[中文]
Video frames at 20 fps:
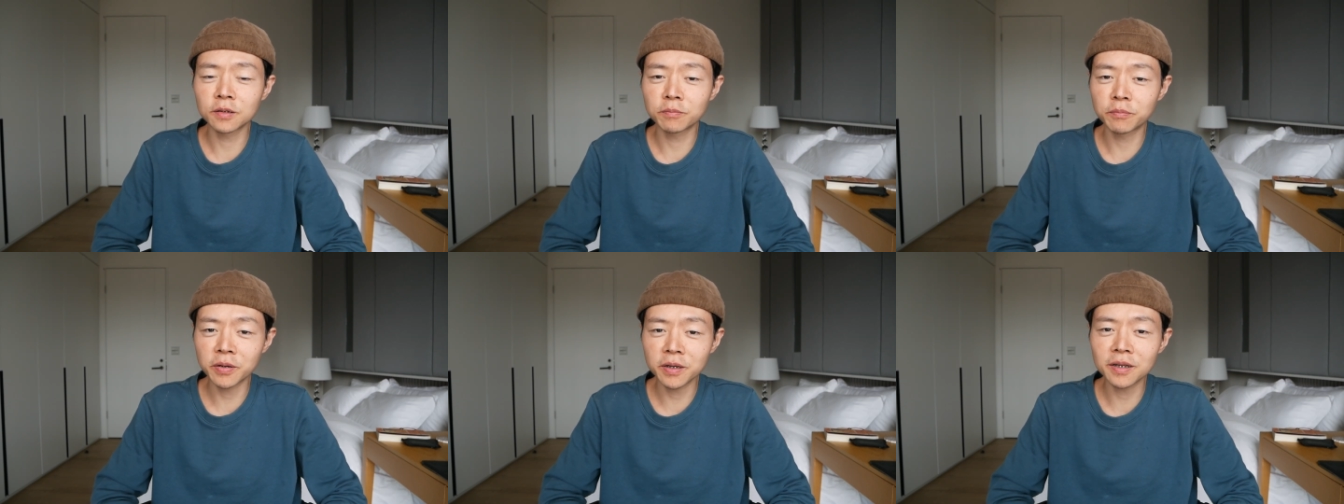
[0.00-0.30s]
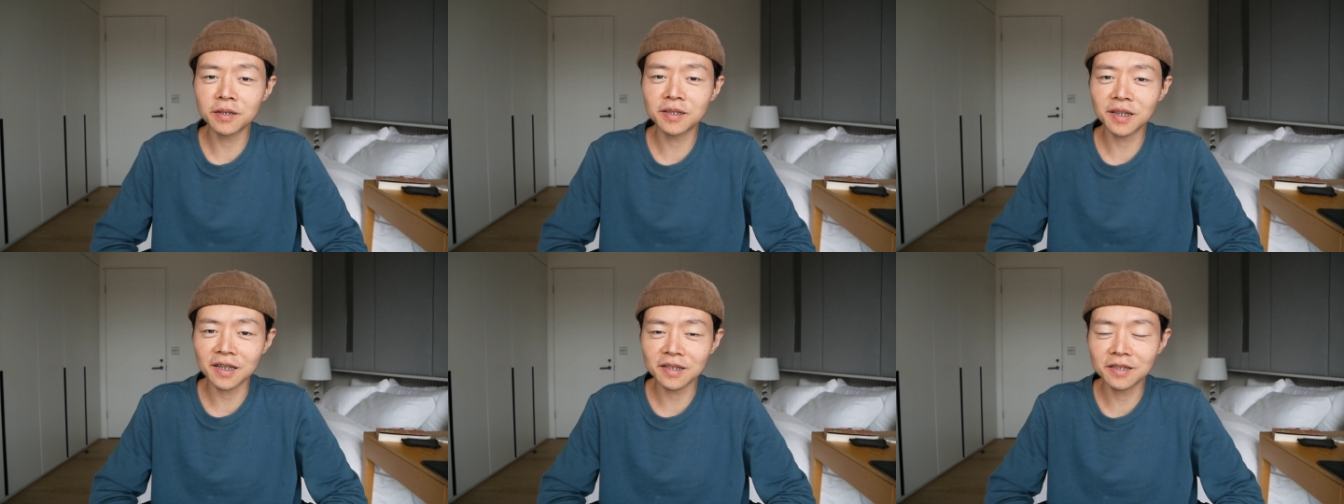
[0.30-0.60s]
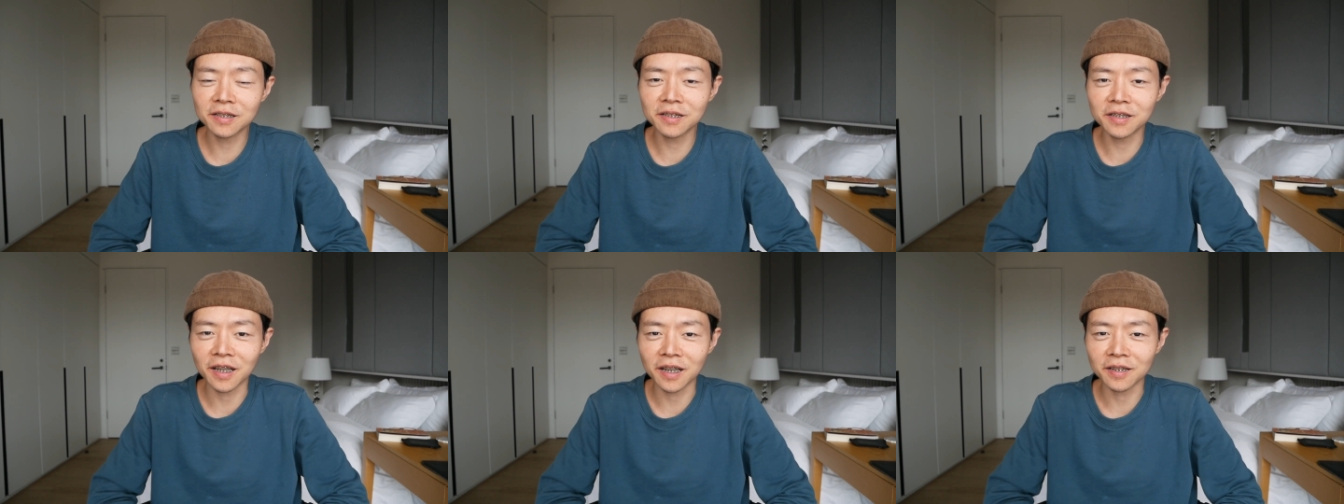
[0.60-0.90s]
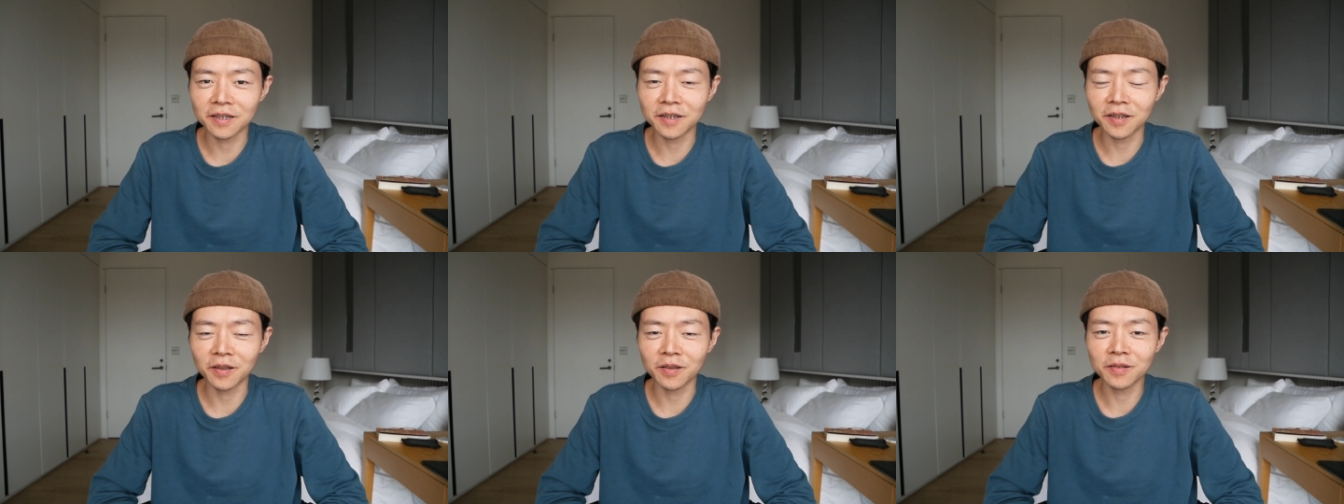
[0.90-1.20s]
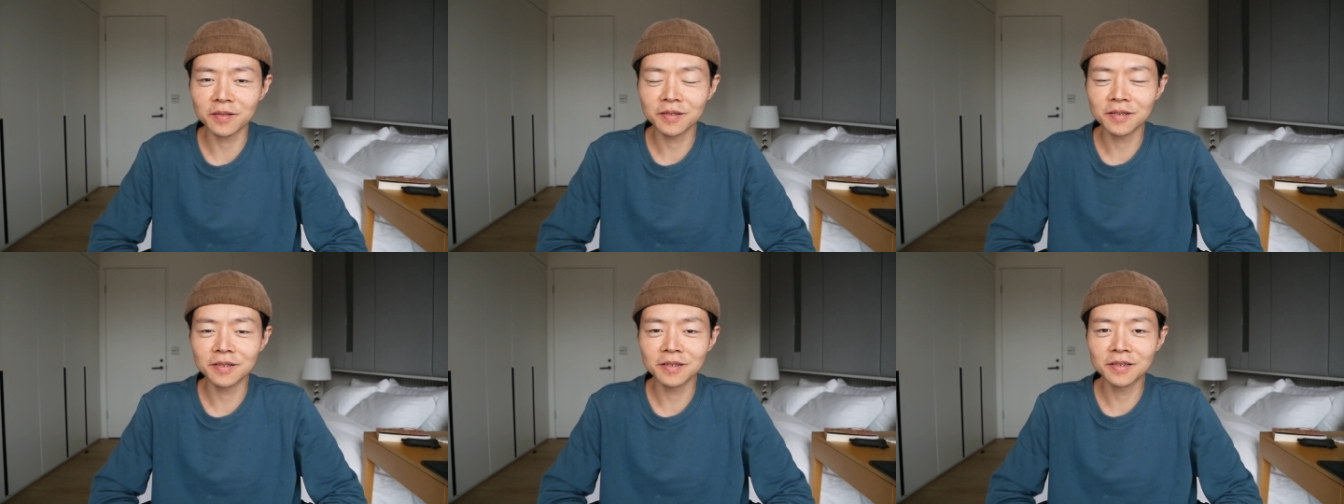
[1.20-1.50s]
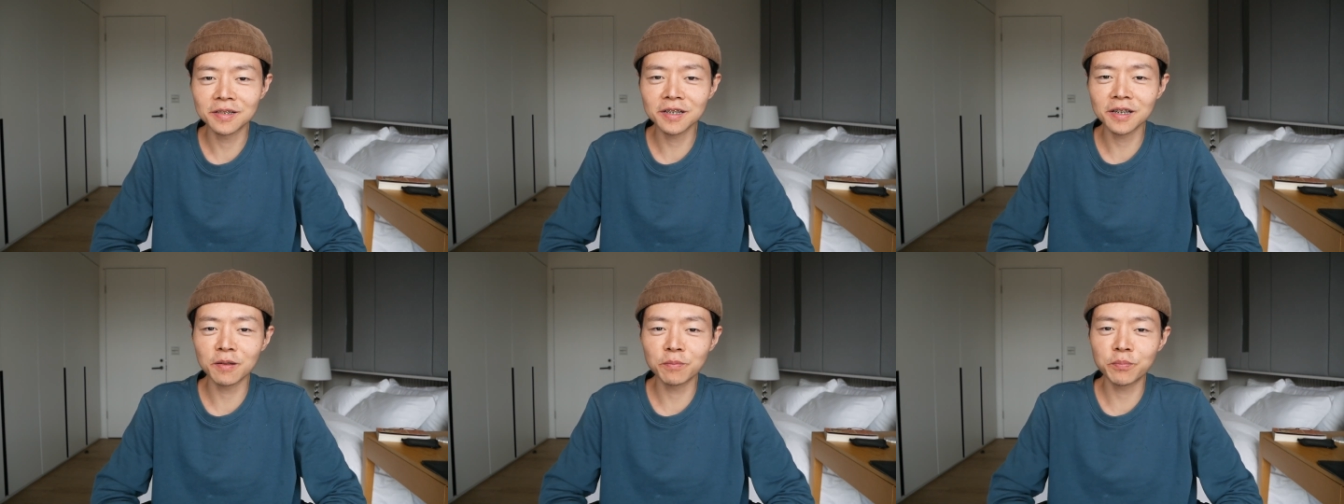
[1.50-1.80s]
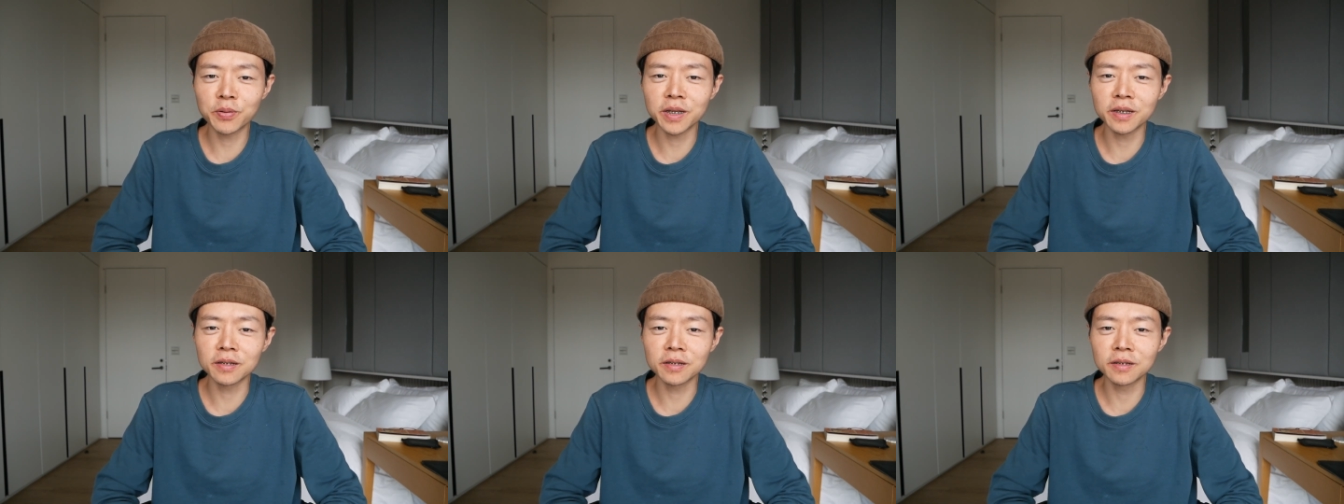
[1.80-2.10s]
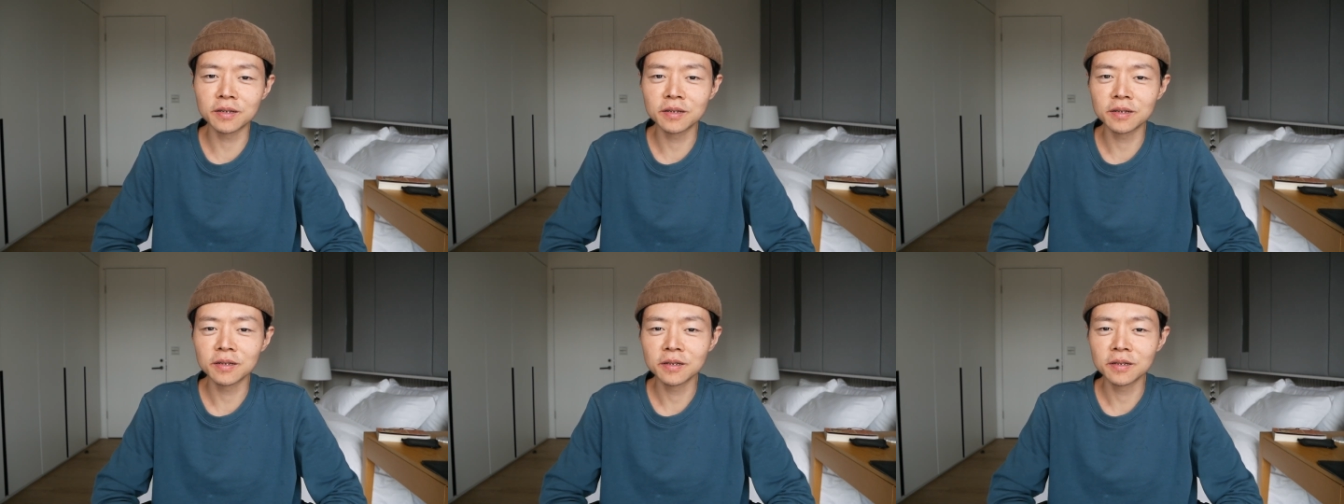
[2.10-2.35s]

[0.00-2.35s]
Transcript: Peter 再次强调，这个病